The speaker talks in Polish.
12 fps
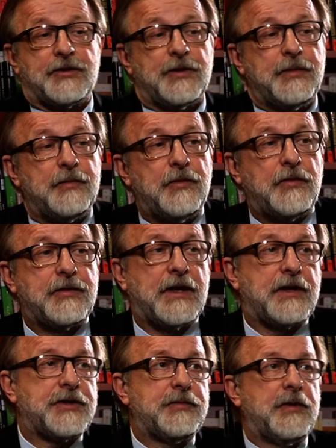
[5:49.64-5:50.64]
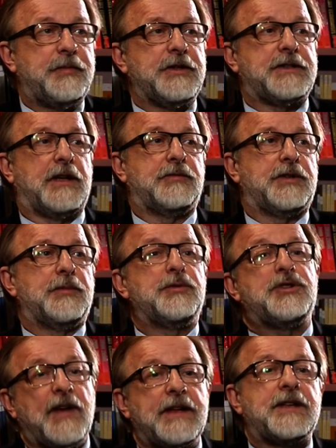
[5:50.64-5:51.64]
o sobie mówił, tak o sobie pisał, że był
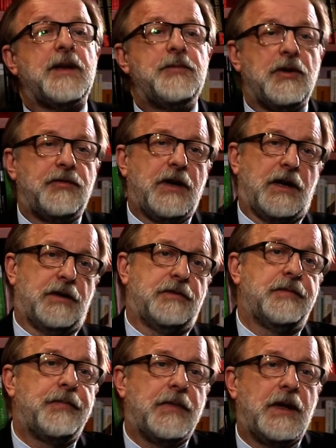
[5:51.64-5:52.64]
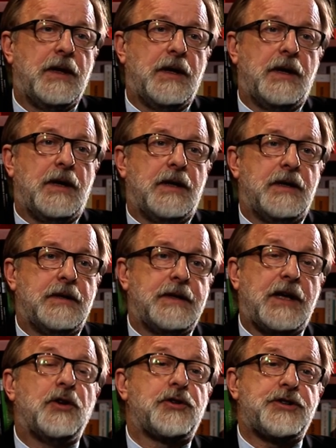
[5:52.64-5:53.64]
świadkiem i ofiarą
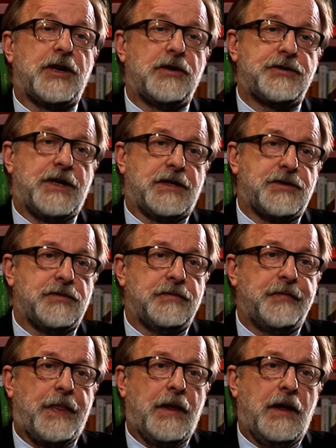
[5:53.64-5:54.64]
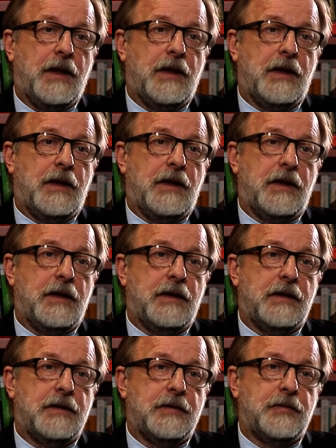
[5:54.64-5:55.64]
najgorszego czasu, e,
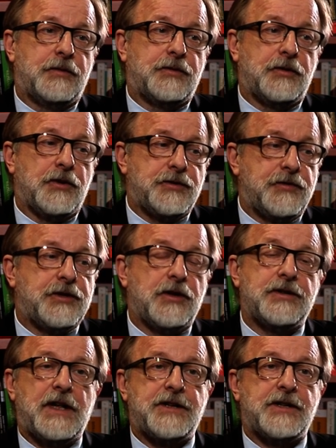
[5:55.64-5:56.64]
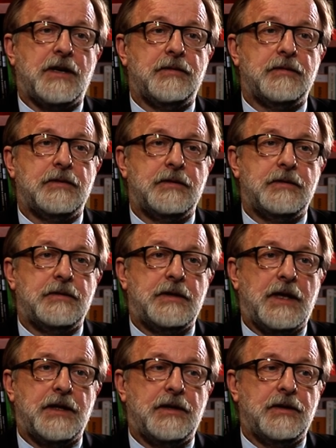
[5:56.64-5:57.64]
który oczywiście oznaczał e,
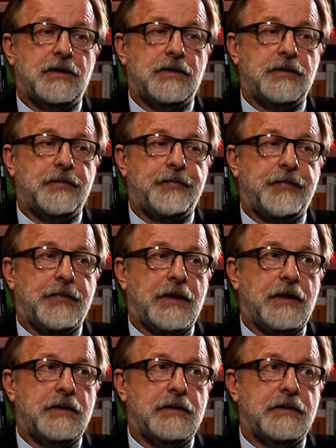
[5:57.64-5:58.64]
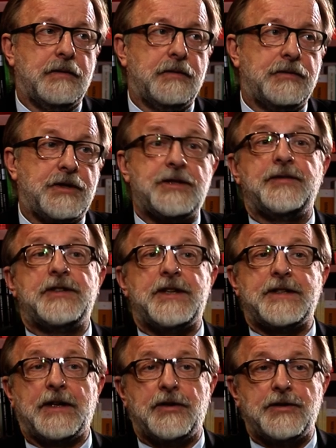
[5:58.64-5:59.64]
dla niego mm, e,
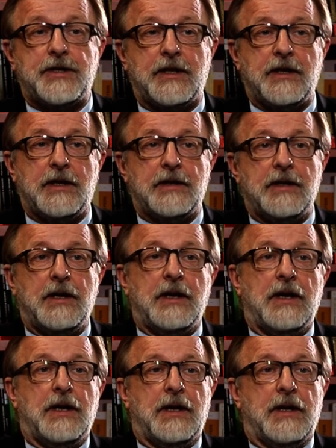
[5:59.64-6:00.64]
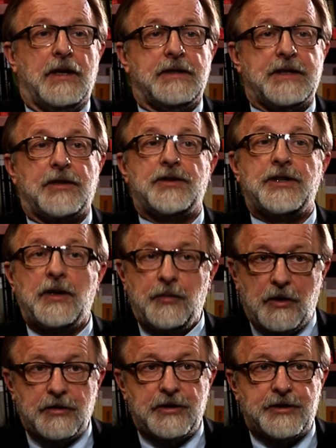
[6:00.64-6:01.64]
rzeczywiste zagrożenie, zagrożenie
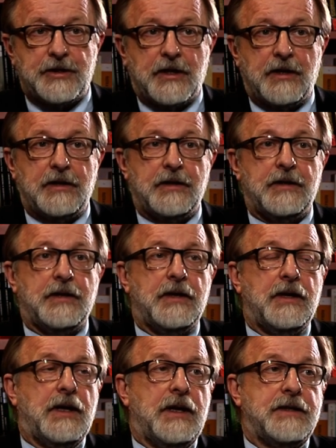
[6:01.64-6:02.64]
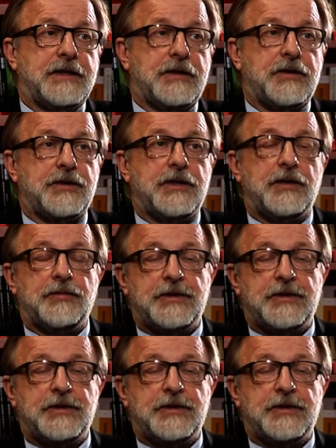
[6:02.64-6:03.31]
biologiczne, zagrożenie